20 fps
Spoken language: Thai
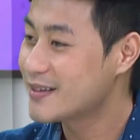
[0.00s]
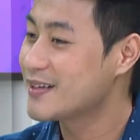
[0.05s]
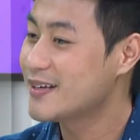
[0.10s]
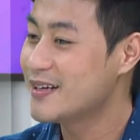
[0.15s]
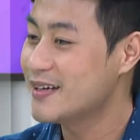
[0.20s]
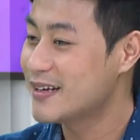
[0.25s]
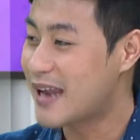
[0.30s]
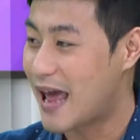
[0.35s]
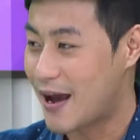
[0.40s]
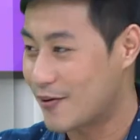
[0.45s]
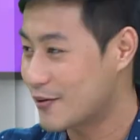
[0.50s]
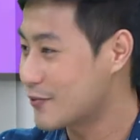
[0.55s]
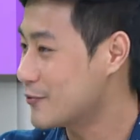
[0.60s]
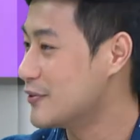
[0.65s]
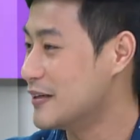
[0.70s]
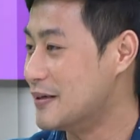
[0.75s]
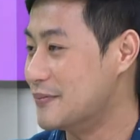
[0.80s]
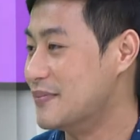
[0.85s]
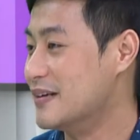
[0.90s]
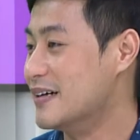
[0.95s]
ที่แหล่งวัต
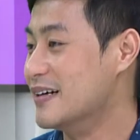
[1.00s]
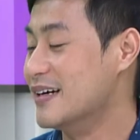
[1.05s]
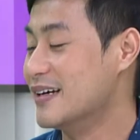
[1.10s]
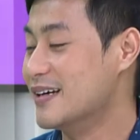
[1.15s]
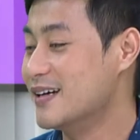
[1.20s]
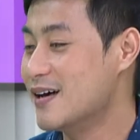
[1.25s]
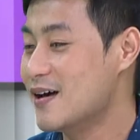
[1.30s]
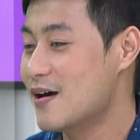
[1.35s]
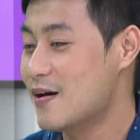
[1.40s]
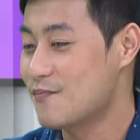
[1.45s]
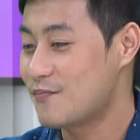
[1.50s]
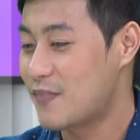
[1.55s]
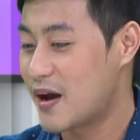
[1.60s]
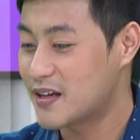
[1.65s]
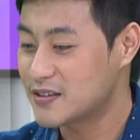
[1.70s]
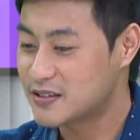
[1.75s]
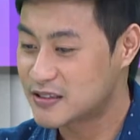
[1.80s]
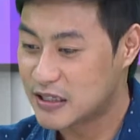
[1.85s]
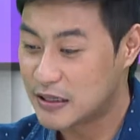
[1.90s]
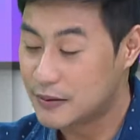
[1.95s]
ถุดิบเลยไป
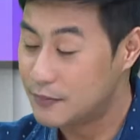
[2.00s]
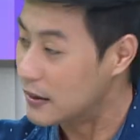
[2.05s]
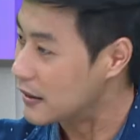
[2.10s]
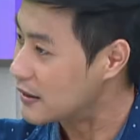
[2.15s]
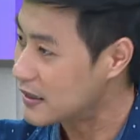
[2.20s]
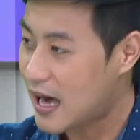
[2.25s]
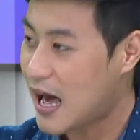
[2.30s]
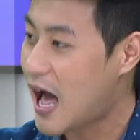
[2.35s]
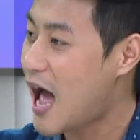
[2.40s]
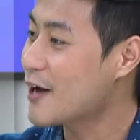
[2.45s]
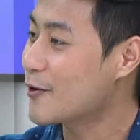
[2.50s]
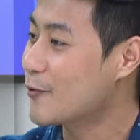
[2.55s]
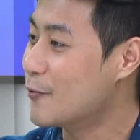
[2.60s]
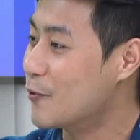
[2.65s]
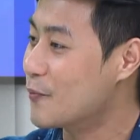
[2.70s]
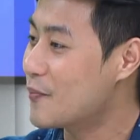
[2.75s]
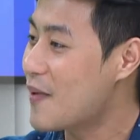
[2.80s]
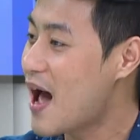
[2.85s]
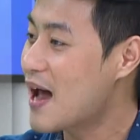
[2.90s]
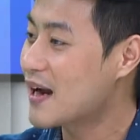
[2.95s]
เจอหมึกราคา
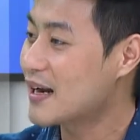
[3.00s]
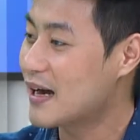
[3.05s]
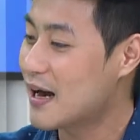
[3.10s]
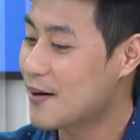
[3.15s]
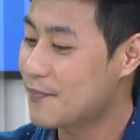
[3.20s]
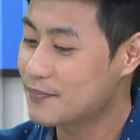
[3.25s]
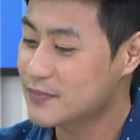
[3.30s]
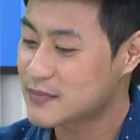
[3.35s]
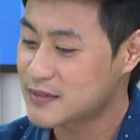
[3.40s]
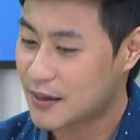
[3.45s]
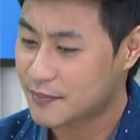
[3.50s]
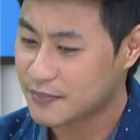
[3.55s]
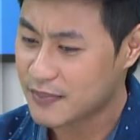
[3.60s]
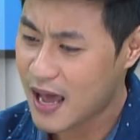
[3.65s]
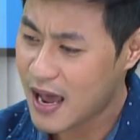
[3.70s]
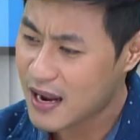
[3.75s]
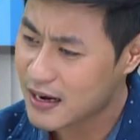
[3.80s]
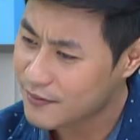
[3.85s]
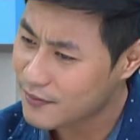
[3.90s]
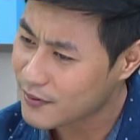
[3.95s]
ถูกมากเลยครับจำ
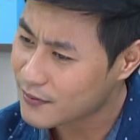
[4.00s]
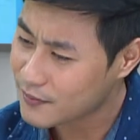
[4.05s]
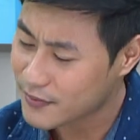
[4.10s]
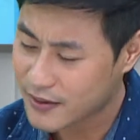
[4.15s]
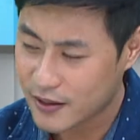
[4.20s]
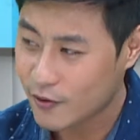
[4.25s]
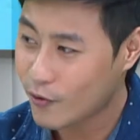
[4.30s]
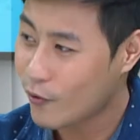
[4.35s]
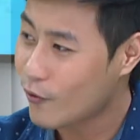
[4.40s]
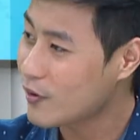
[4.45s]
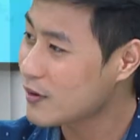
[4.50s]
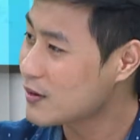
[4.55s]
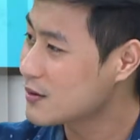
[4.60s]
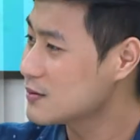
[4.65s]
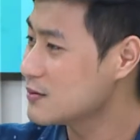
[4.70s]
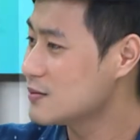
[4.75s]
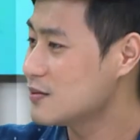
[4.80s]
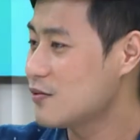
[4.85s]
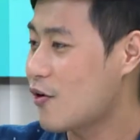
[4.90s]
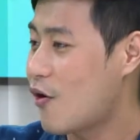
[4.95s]
ได้เลยว่ากิโล
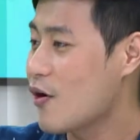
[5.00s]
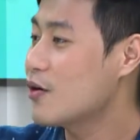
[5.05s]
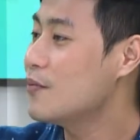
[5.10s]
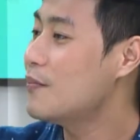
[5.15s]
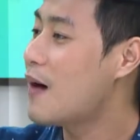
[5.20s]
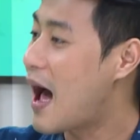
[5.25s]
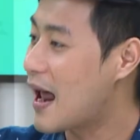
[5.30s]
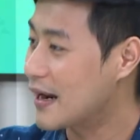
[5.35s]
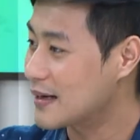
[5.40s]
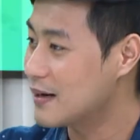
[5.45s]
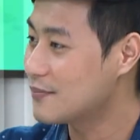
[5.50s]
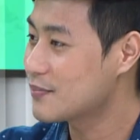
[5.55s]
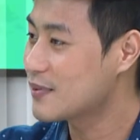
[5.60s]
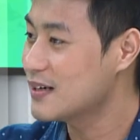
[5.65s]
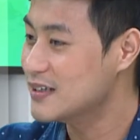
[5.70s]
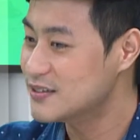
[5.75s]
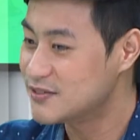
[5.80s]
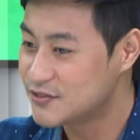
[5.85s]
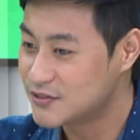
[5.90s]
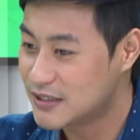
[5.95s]
ร้อยกว่าบาทครับก็
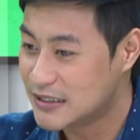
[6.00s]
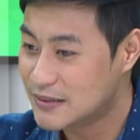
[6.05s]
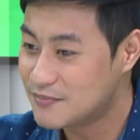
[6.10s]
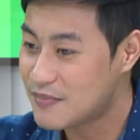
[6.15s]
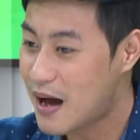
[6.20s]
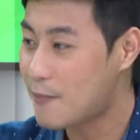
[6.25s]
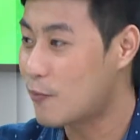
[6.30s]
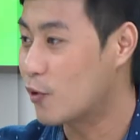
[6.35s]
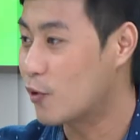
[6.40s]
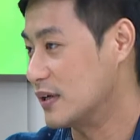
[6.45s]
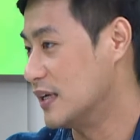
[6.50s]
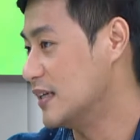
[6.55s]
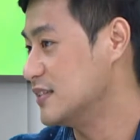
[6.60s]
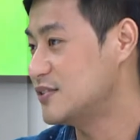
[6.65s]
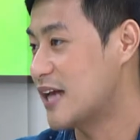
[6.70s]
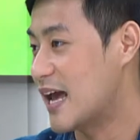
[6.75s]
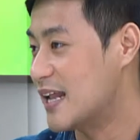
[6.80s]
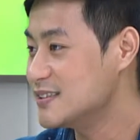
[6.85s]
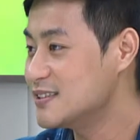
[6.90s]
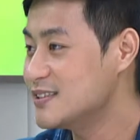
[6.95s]
เลยซื้อมาดเลย
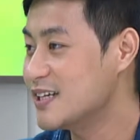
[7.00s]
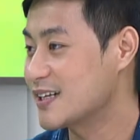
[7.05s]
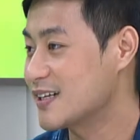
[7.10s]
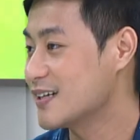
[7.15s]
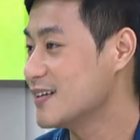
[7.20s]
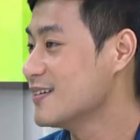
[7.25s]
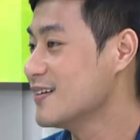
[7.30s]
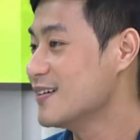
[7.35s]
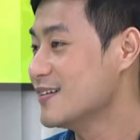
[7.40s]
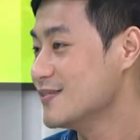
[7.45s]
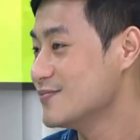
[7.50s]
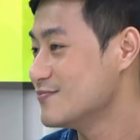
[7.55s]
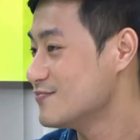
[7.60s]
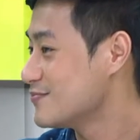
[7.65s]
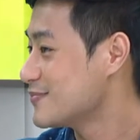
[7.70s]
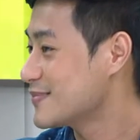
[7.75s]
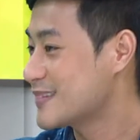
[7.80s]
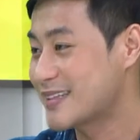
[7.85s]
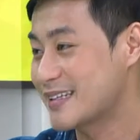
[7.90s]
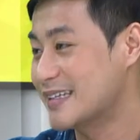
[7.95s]
แสนเจ็ด
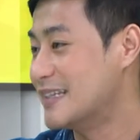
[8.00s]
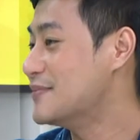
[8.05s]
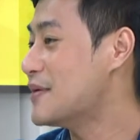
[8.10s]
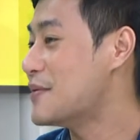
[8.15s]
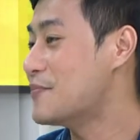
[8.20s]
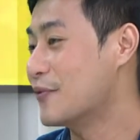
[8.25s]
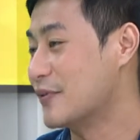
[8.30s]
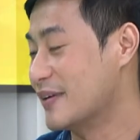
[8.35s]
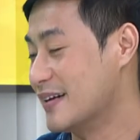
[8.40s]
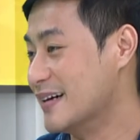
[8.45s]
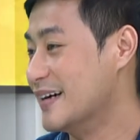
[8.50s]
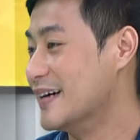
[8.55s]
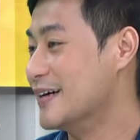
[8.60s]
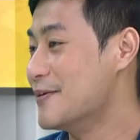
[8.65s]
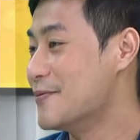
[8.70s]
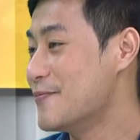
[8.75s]
ซื้อมาหมดเลย